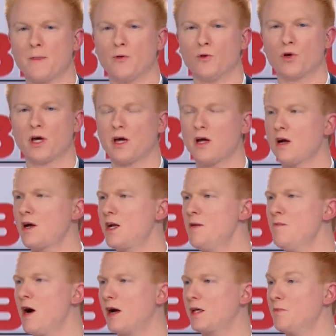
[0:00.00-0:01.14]
de créer un
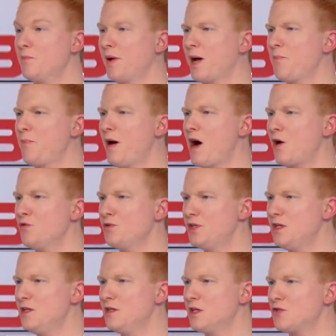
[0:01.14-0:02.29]
climat qui prépare
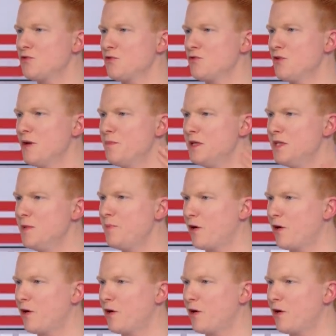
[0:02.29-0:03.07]
l'utilisation du LBD